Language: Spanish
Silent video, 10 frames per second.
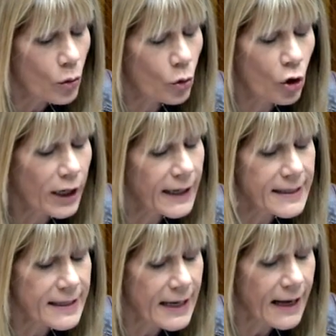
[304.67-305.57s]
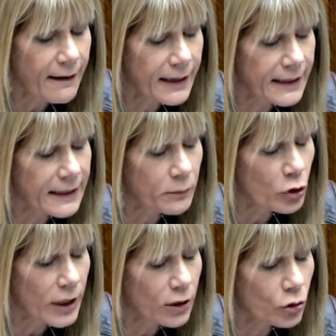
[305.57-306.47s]
un colega señalaba que este
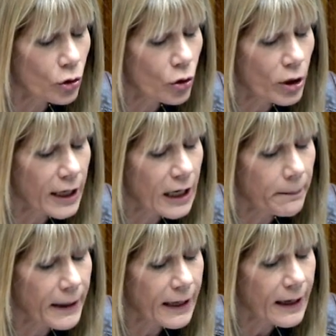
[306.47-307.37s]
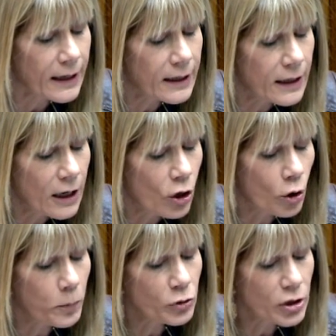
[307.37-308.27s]
proyecto era para
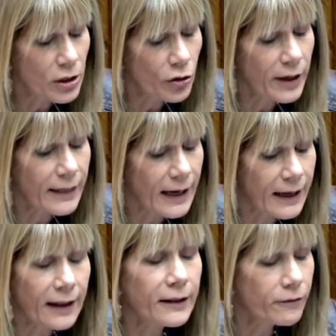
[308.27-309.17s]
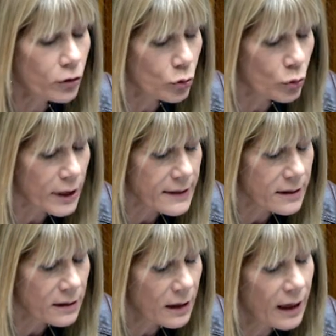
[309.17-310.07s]
los poseedores de las grandes fortunas.
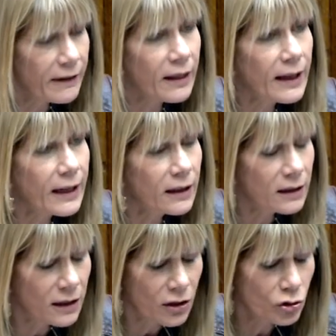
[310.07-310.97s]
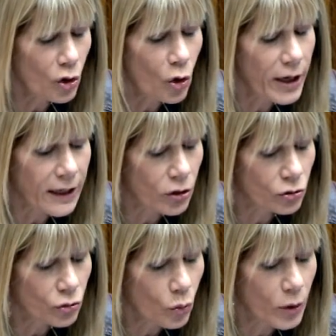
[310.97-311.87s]
La verdad, todos
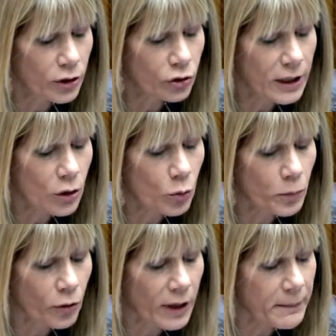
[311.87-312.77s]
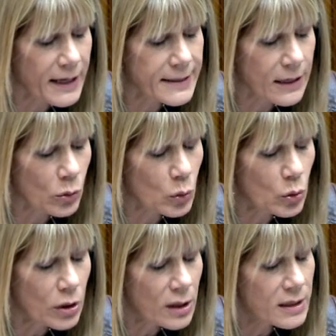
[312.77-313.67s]
ellos, cuando tienen un problema de salud,
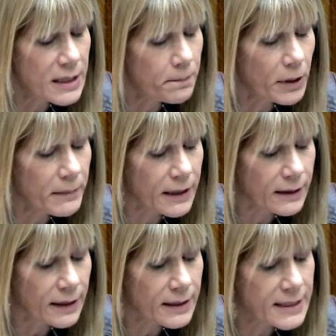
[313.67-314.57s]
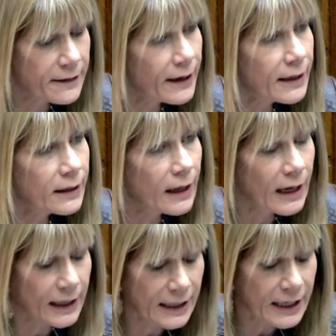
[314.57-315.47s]
simplemente se van a
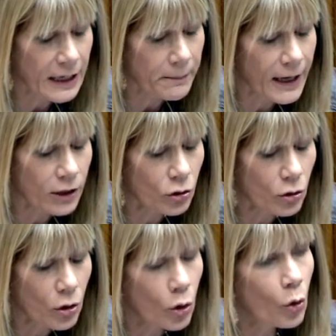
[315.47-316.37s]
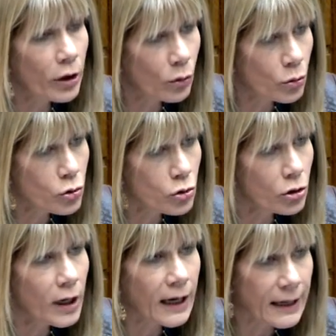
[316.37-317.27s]
la clínica Mayo o
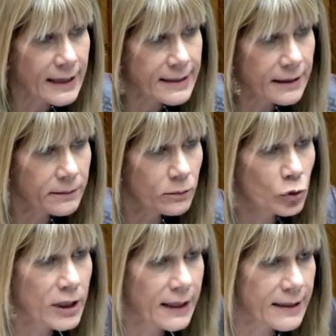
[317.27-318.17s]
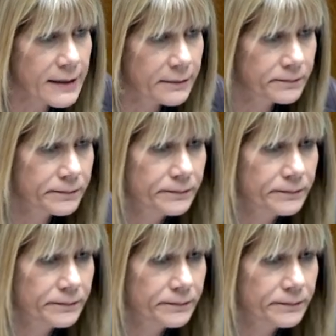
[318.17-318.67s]
incluso a la NASA. Muchas gracias.